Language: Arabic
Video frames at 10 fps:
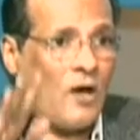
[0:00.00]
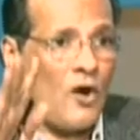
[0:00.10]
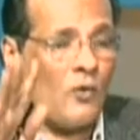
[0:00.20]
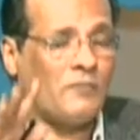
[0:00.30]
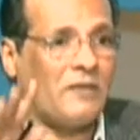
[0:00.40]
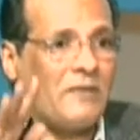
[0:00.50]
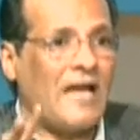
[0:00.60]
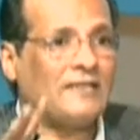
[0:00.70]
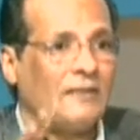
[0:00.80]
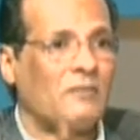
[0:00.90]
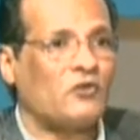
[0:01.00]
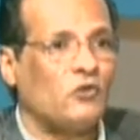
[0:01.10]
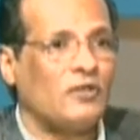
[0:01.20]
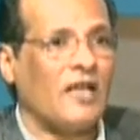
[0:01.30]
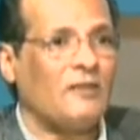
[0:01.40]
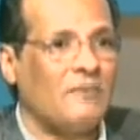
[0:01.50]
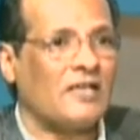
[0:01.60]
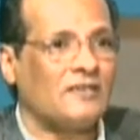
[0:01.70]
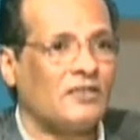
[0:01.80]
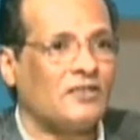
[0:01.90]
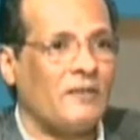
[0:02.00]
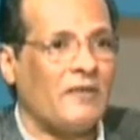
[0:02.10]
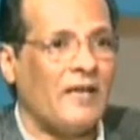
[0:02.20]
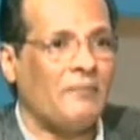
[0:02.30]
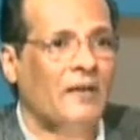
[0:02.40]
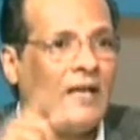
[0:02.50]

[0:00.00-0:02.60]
قمت بهذا المشروع داخل مركز الشباب